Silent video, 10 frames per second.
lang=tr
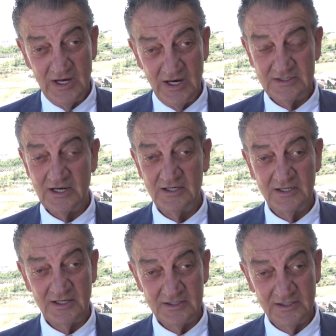
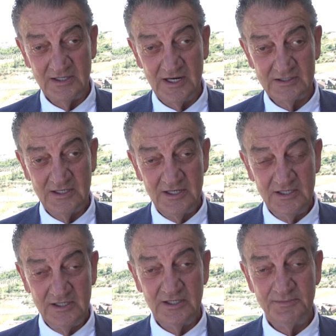Hataylı kadınlar
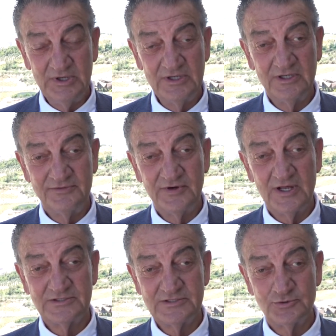20 yıllık
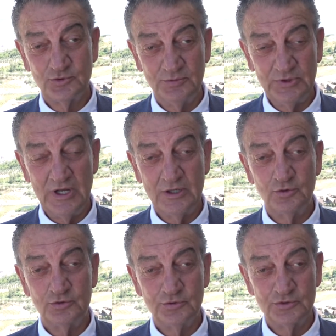Fransız zulmünden
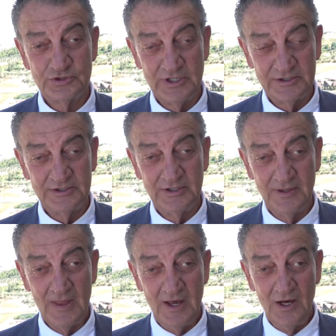kurtuluşlarını
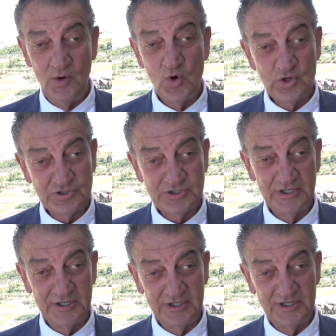o
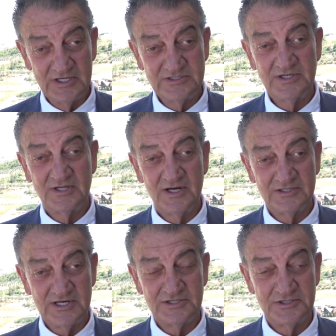kışlayı kestikleri
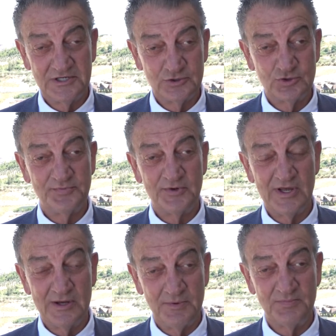saçlarını
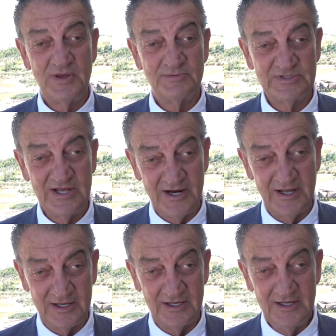süpürge yapıp
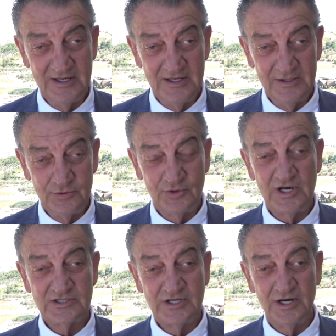temizleyerek Türk
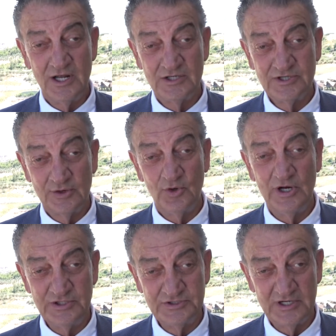askerini ancak
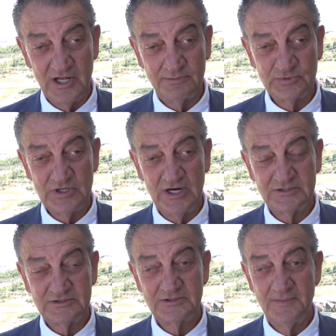öyle içeri
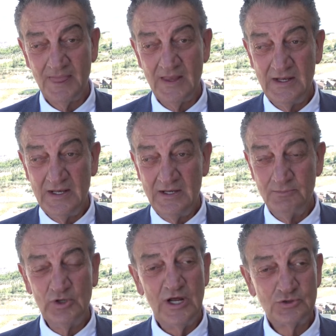almışlardır.
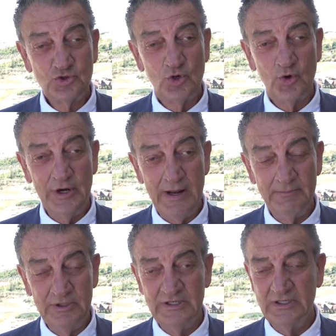Bunlar çok
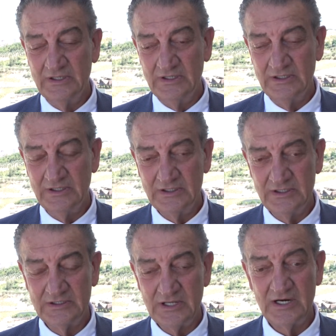önemli e,
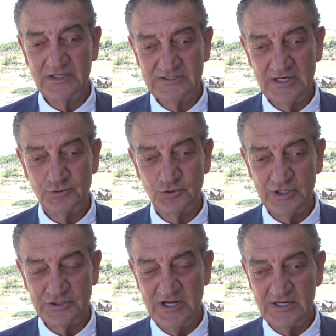tarihsel
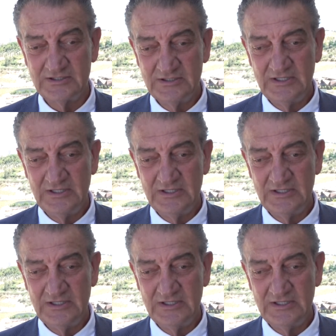süreçler.